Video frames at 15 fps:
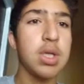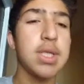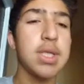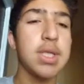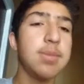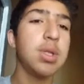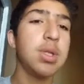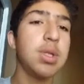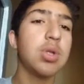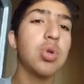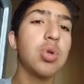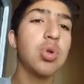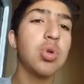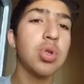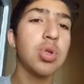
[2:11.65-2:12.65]
Şimdilik
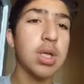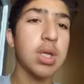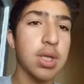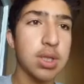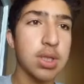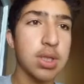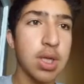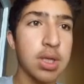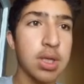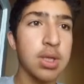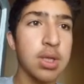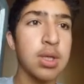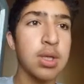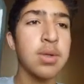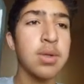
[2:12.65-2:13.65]
görüşürüz arkadaşlar.
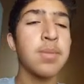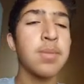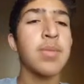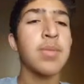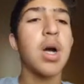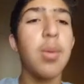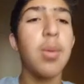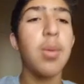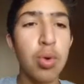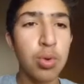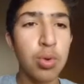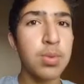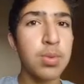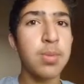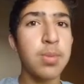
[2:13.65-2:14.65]
Abone olmayı,